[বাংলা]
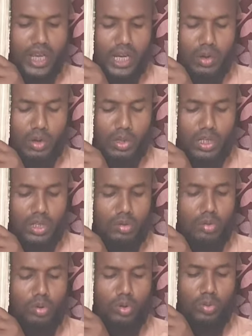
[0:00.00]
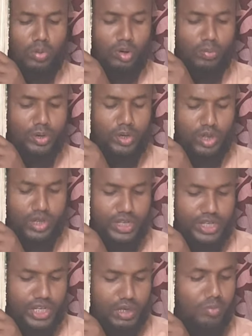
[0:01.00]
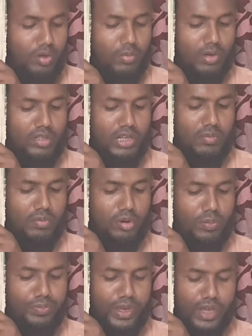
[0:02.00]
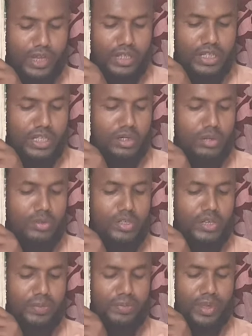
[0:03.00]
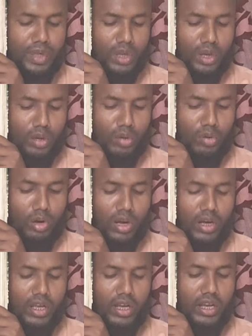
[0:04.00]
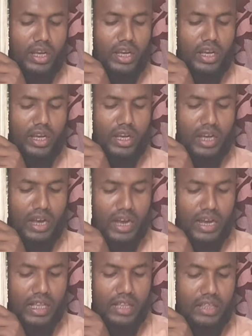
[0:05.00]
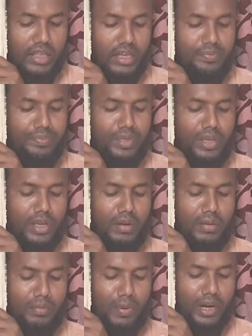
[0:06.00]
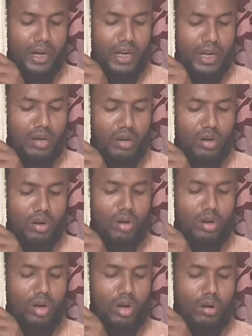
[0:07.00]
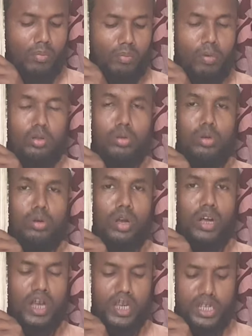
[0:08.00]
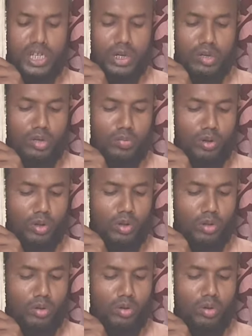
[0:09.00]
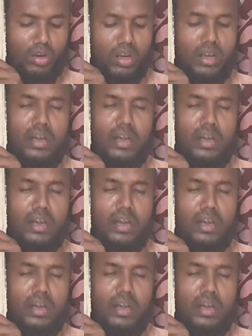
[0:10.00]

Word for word: একটি অত্যন্ত গুরুত্বপূর্ণ বিষয় শিখব এবং জানব সেটি হচ্ছে কোরআনের এই আয়াত দিয়ে বাড়ি ঘর বন্ধ করা শিখুন বন্ধ করুন